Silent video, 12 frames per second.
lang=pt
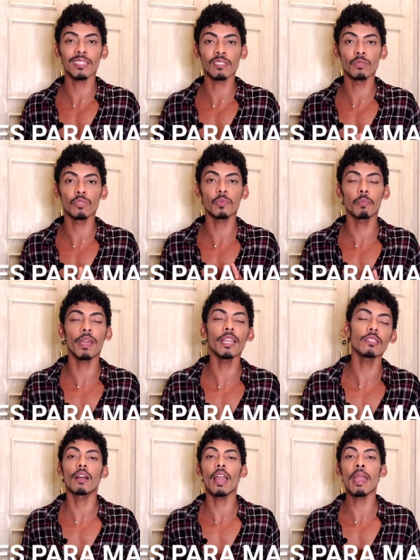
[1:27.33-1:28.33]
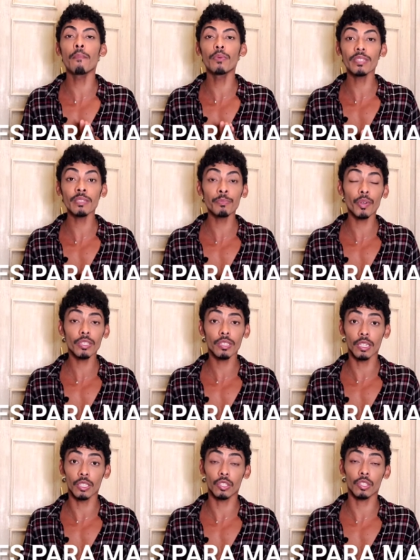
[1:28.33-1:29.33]
dos pentes é muito
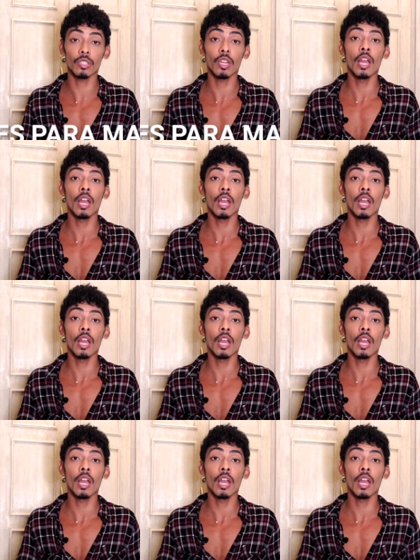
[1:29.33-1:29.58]
importante.